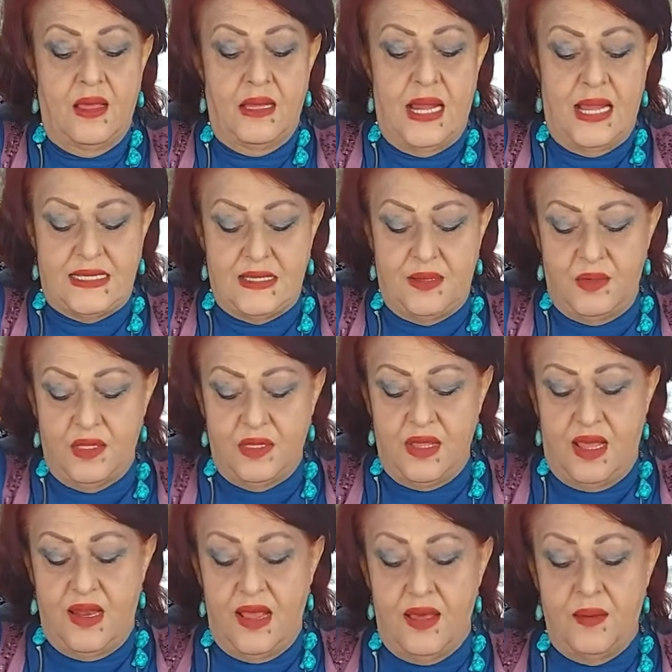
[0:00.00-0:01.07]
لازم
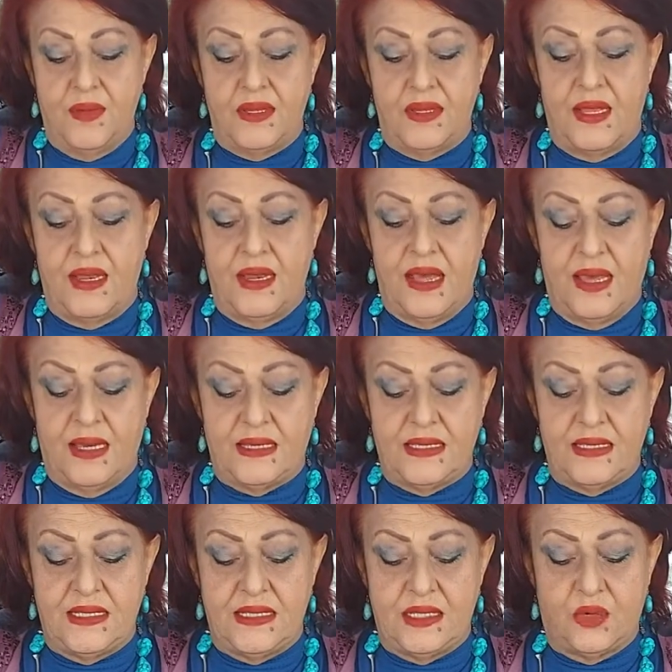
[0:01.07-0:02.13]
نطحنها بطريقه
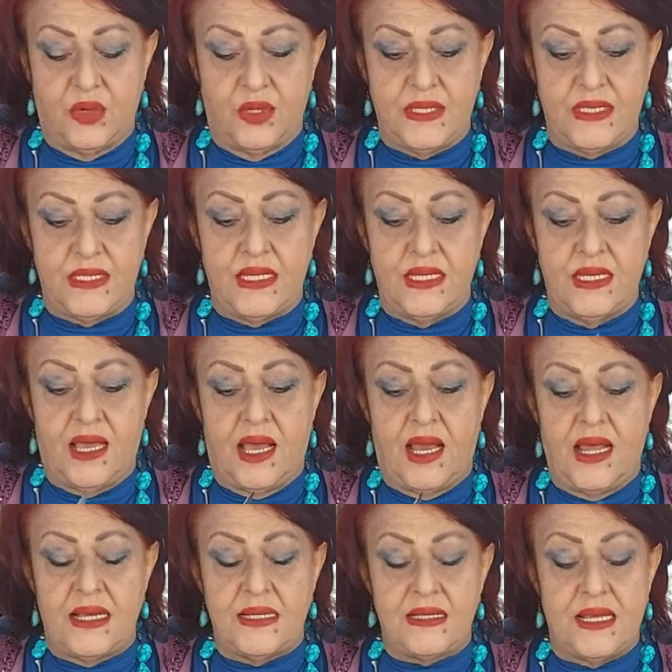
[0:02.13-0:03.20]
كتير كويسه
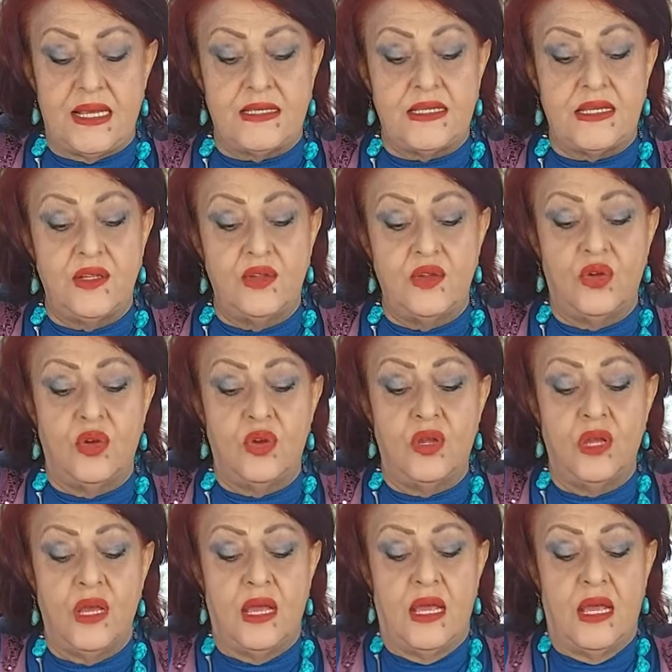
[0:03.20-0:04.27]
على اساس انه
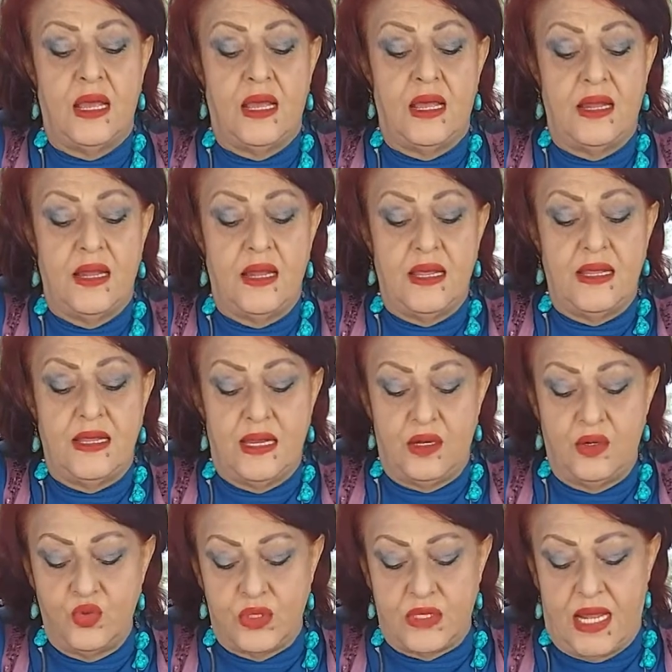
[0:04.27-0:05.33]
نقدر
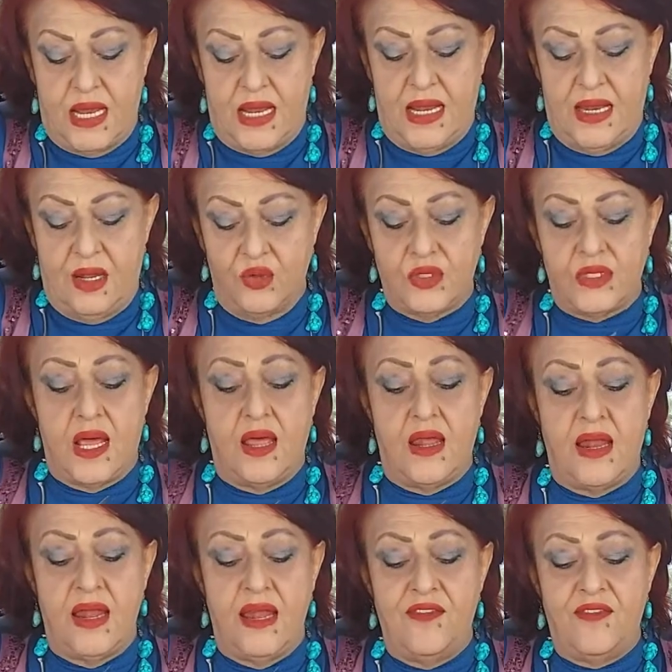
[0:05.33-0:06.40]
نوصل
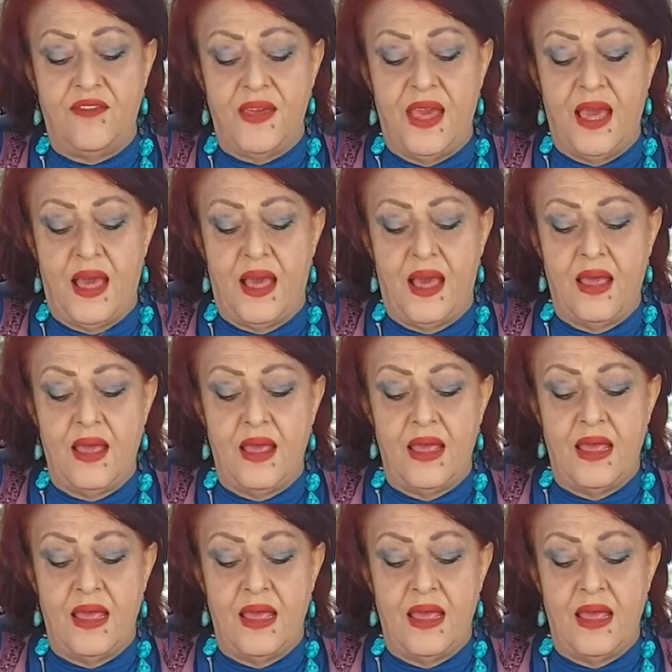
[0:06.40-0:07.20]
للعصارة اللي فيها